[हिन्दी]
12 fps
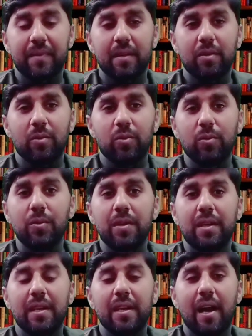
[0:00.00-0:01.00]
उनकी
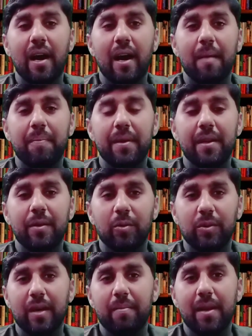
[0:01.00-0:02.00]
आपने नुकदा
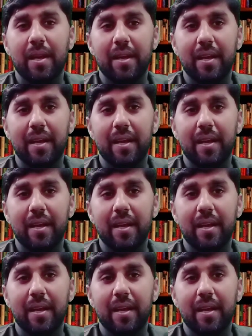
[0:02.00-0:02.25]
बनाना है